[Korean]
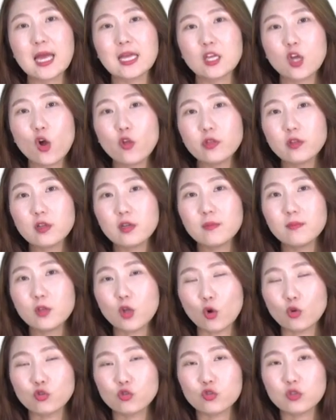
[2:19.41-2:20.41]
현금
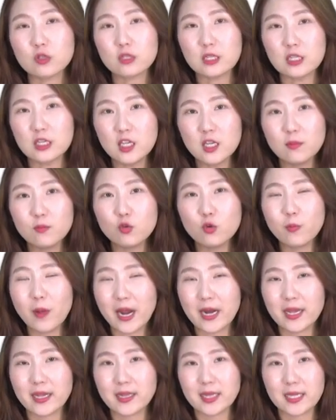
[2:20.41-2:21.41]
영수증 의무
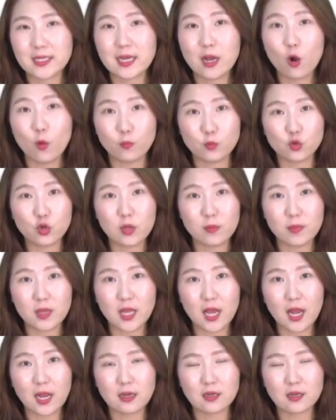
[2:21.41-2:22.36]
발행 대상 업종입니다.